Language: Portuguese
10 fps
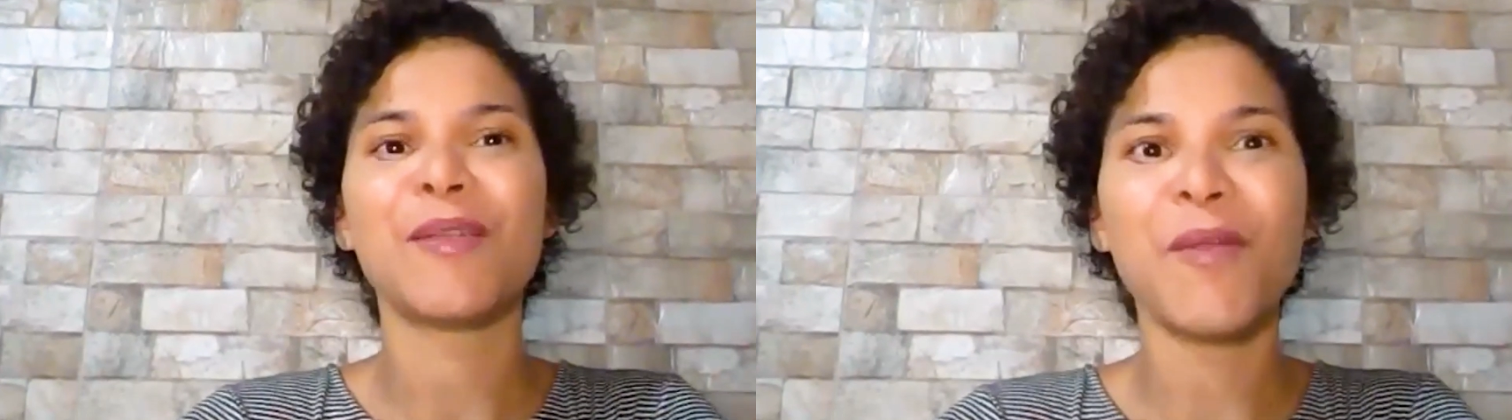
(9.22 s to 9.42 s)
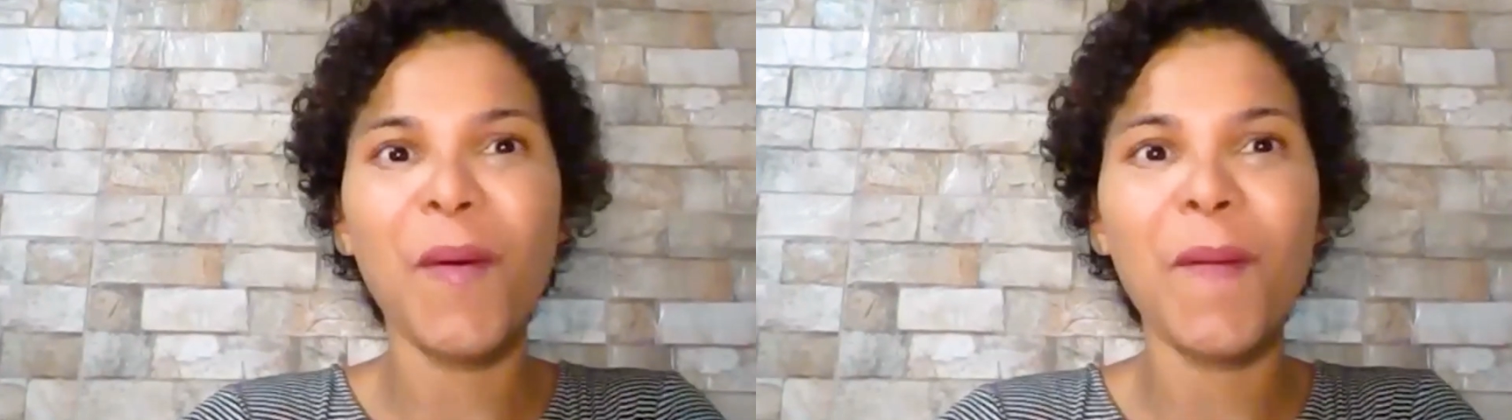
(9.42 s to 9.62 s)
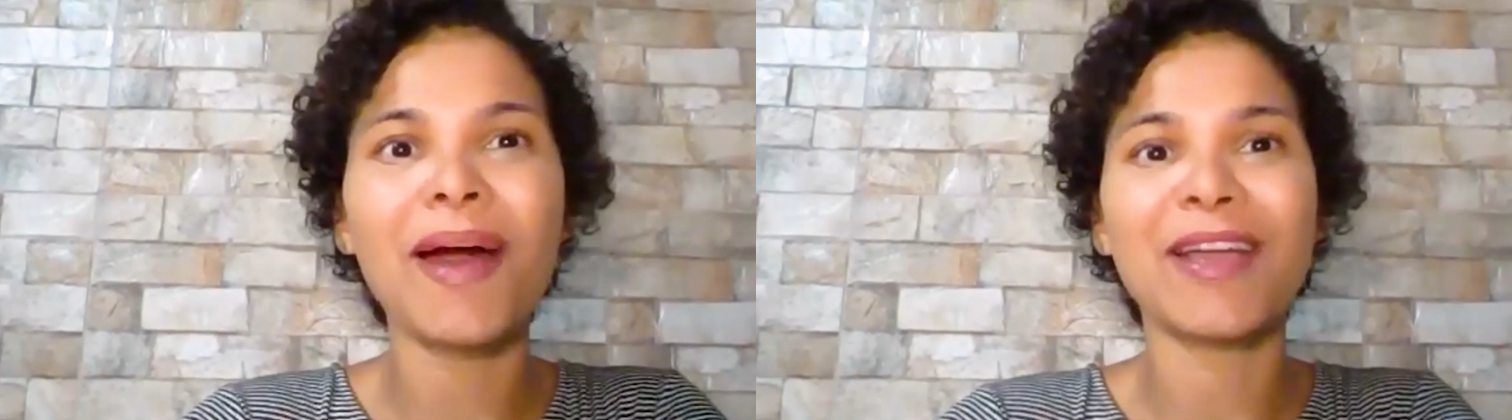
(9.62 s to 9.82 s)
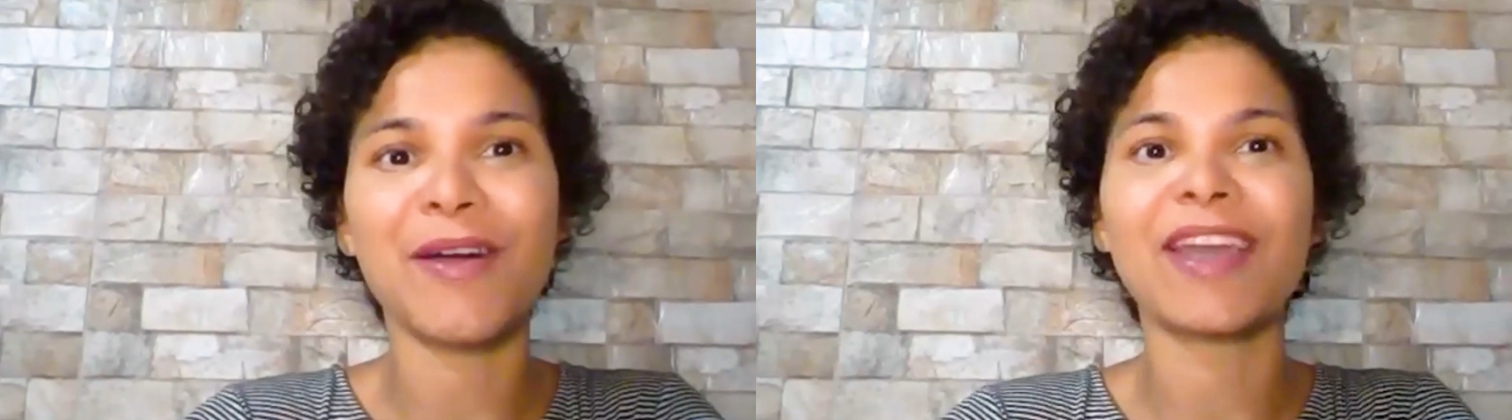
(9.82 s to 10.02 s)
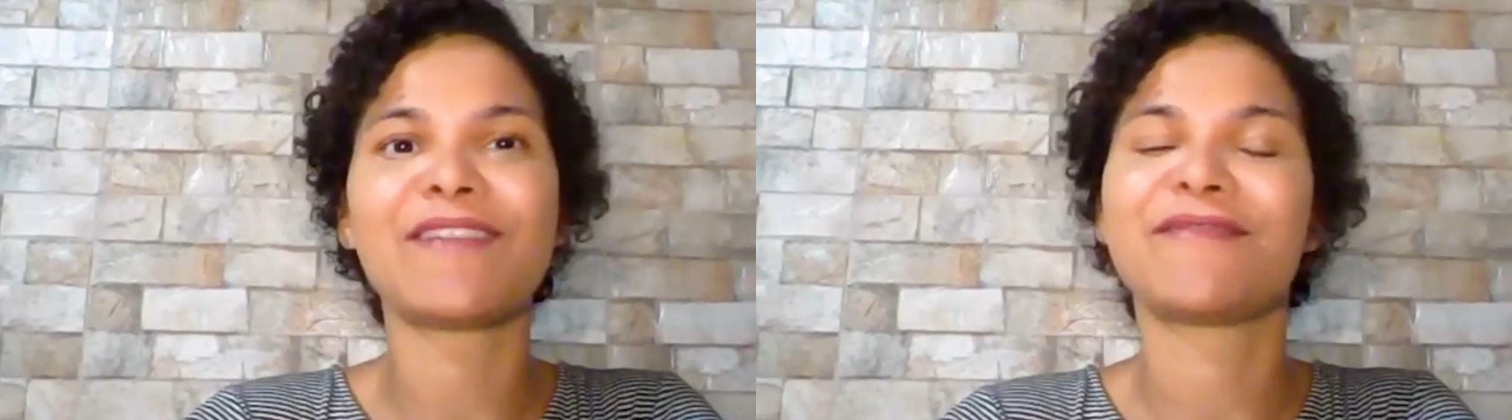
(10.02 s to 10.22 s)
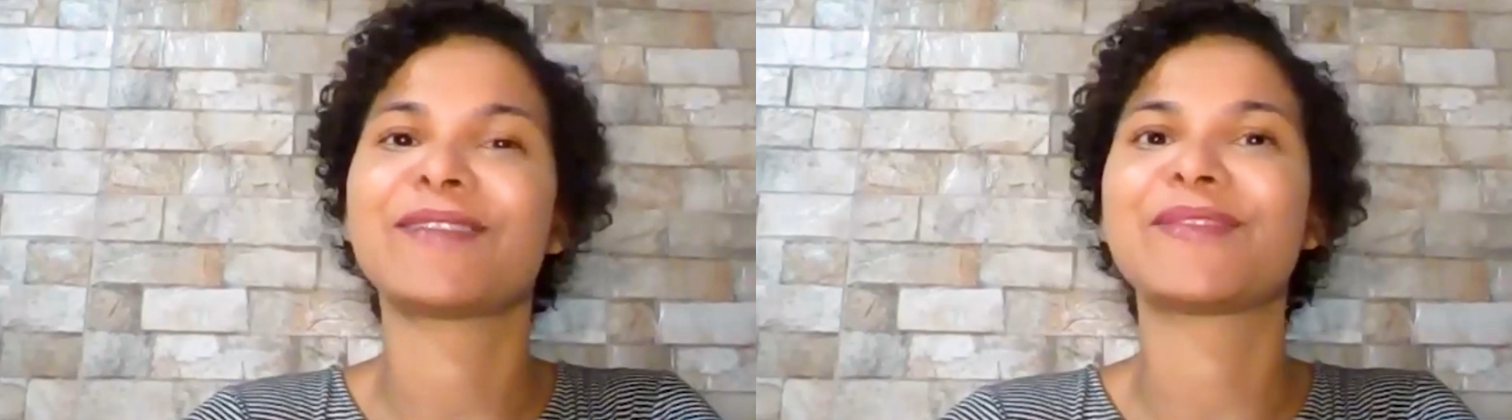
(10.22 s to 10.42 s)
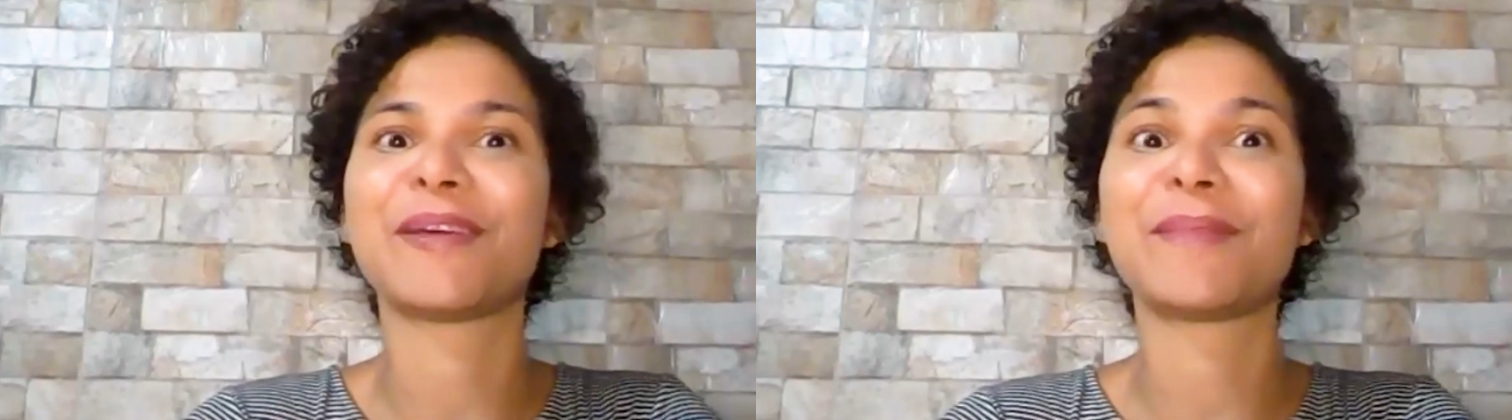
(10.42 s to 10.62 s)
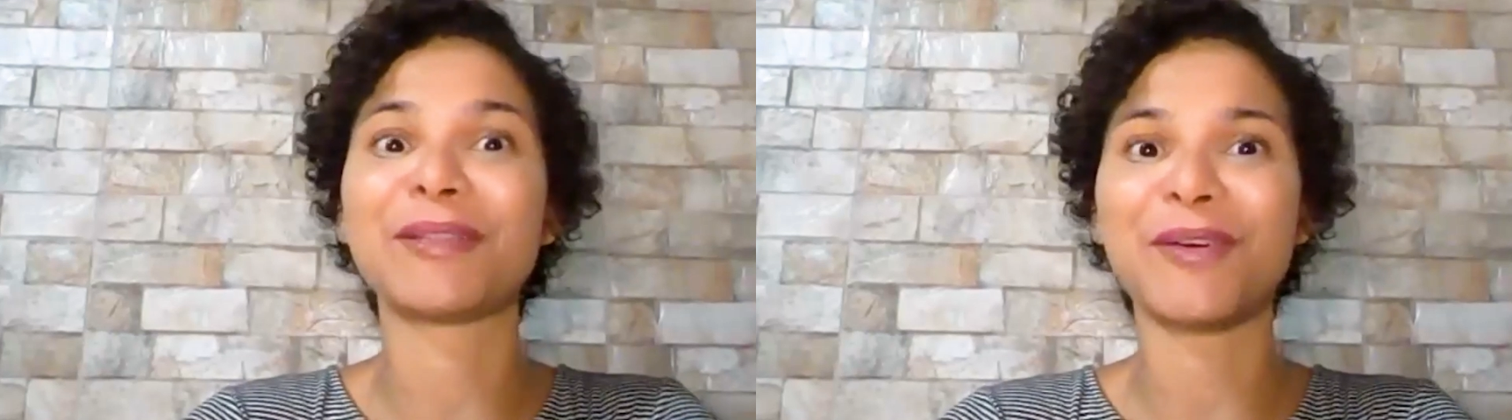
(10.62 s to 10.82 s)
no maior evento de
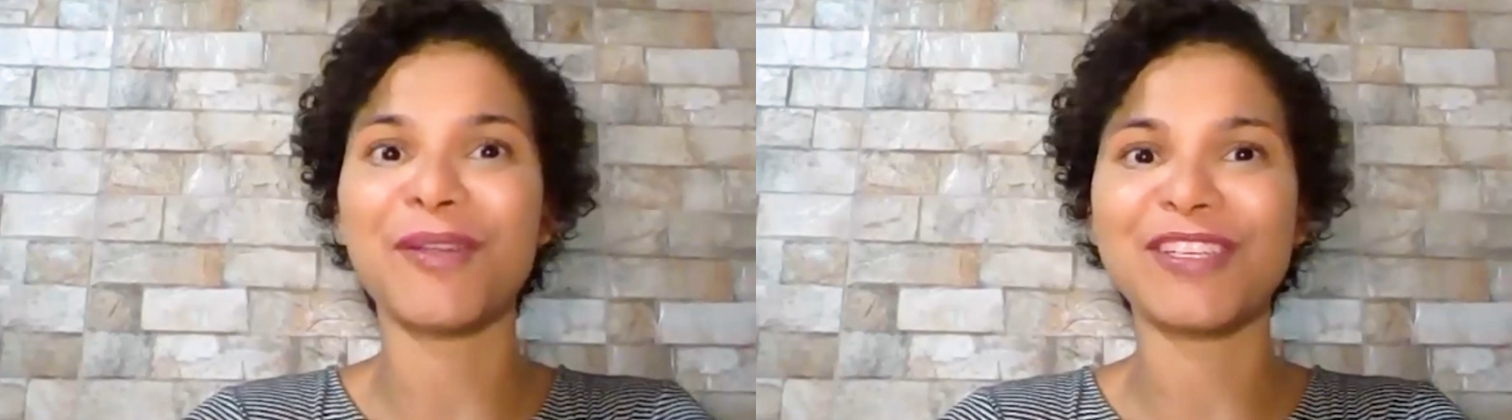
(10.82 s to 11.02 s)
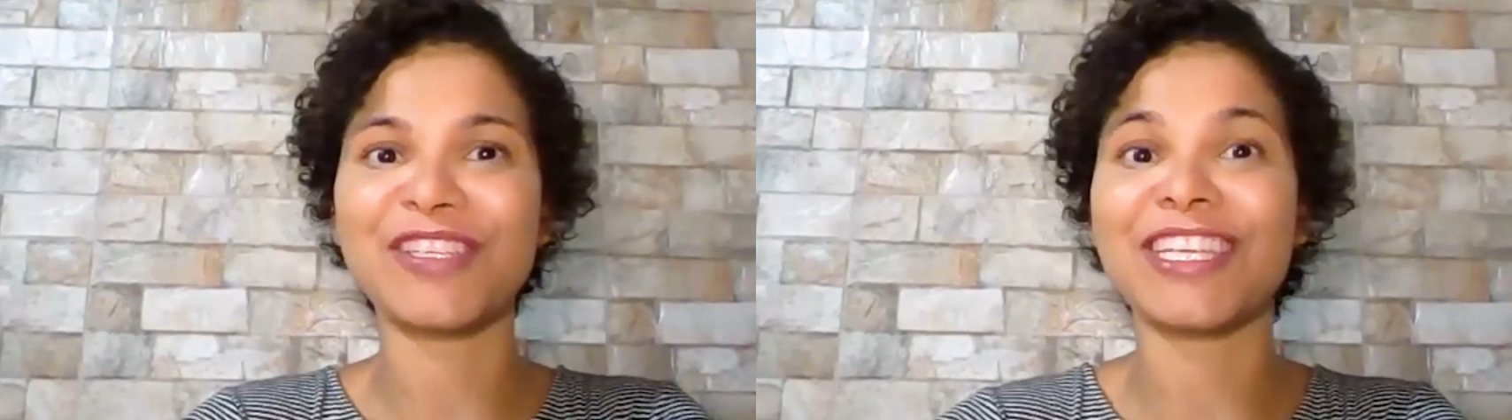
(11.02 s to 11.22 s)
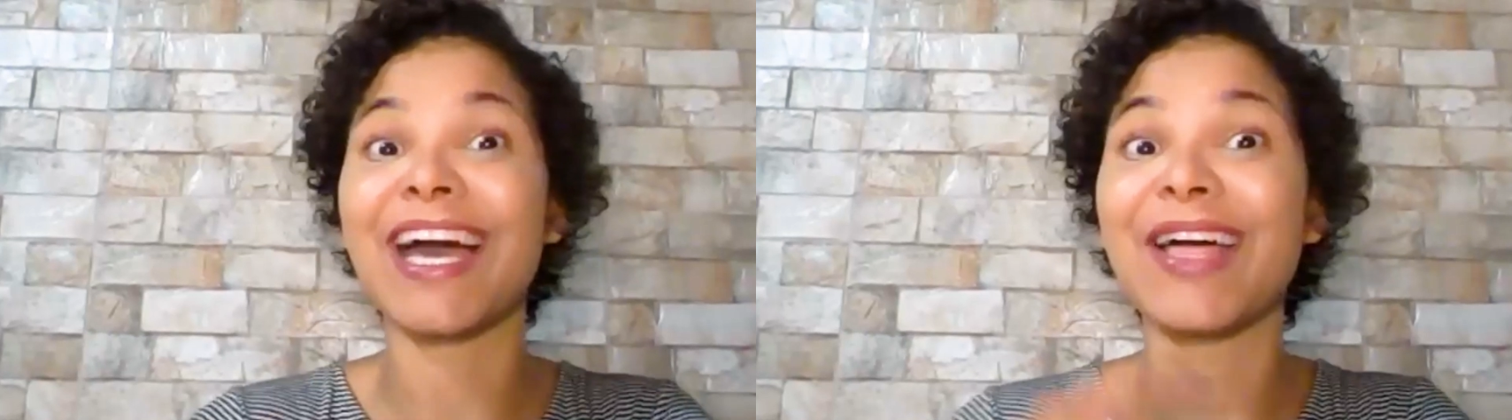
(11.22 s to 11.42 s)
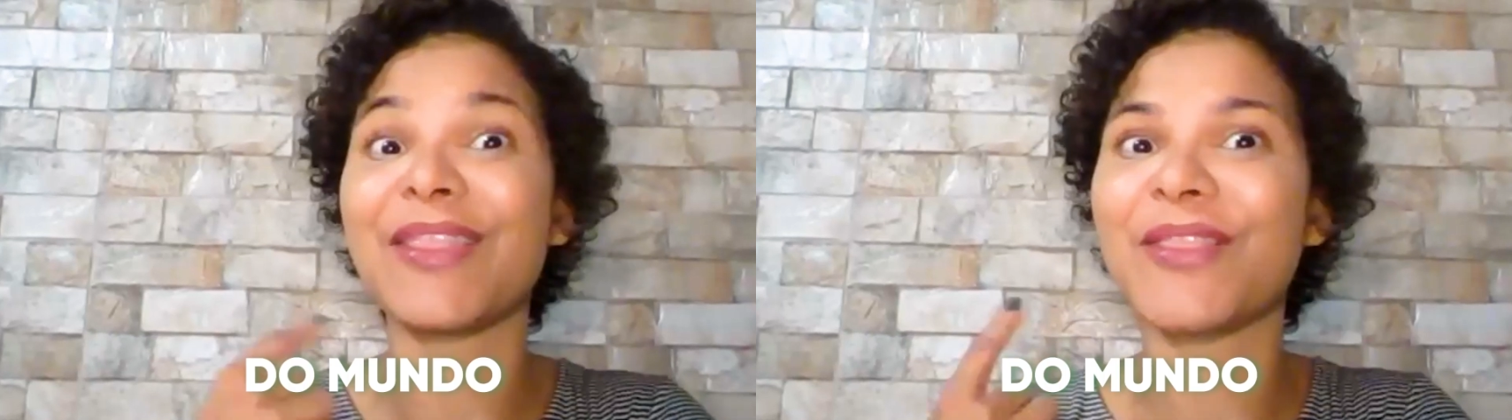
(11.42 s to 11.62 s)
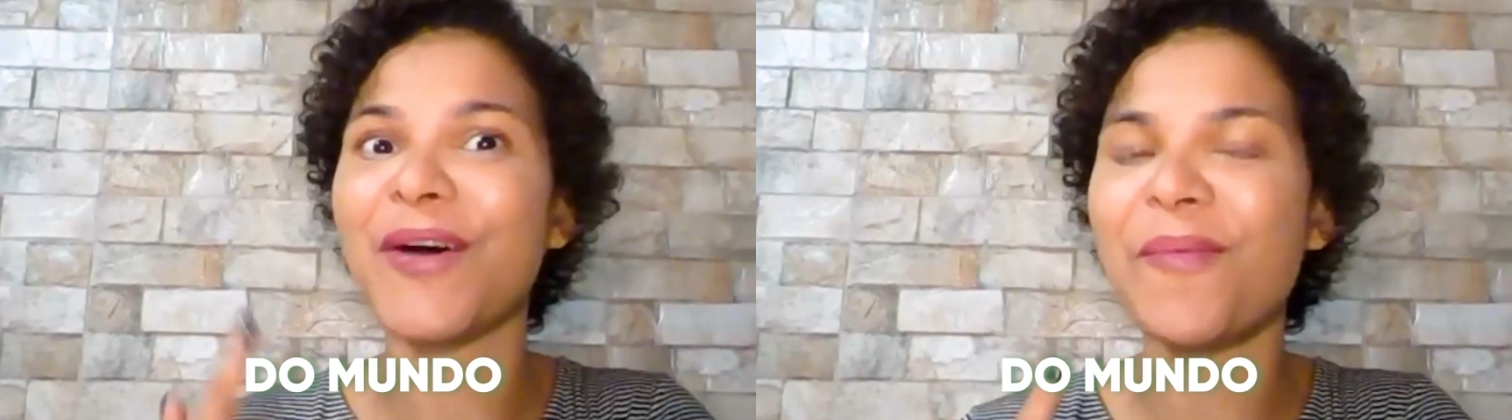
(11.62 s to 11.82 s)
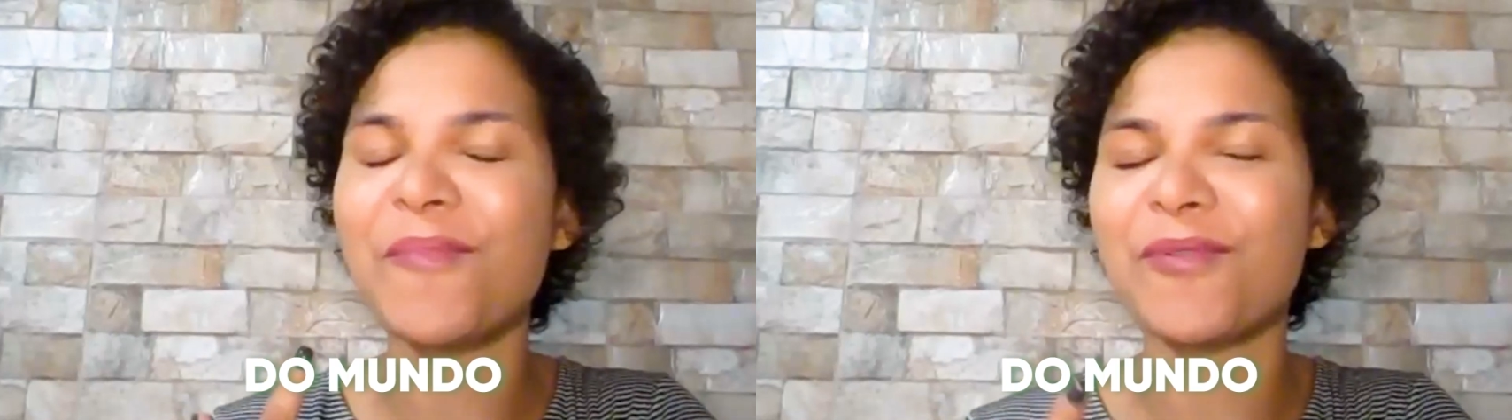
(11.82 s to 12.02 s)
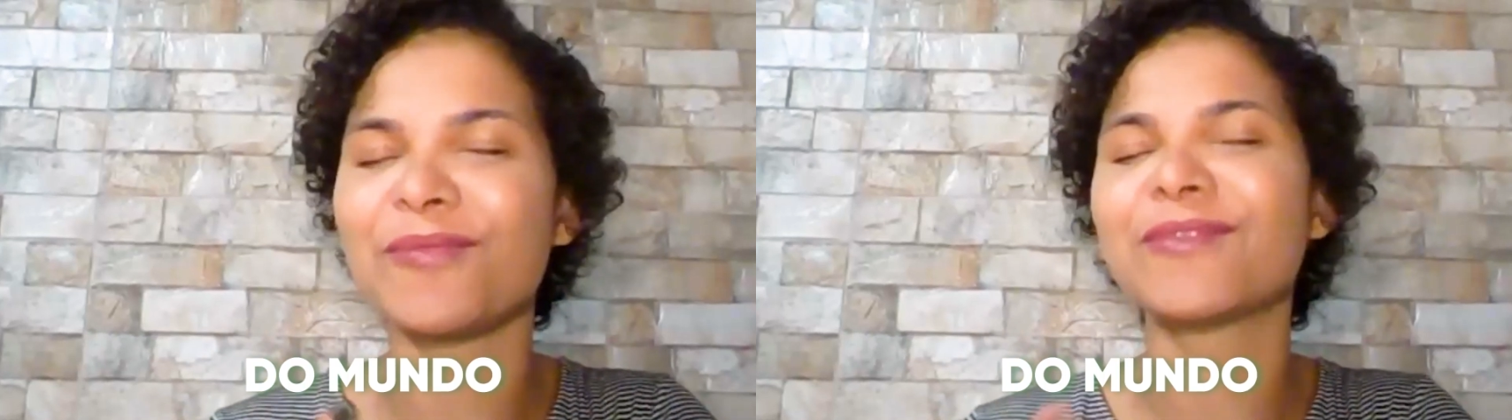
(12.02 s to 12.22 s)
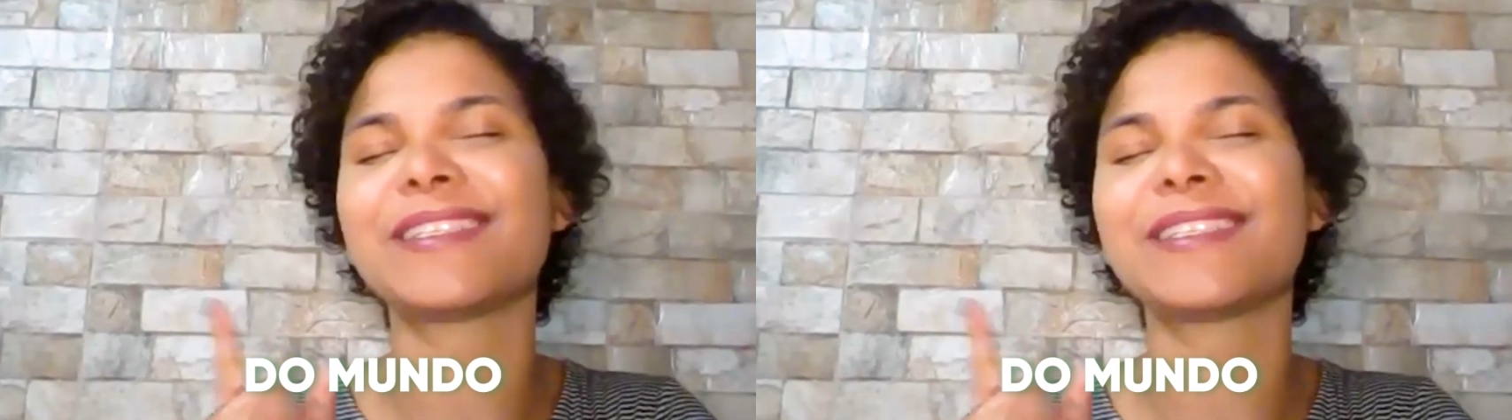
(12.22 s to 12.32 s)
hematologia do mundo.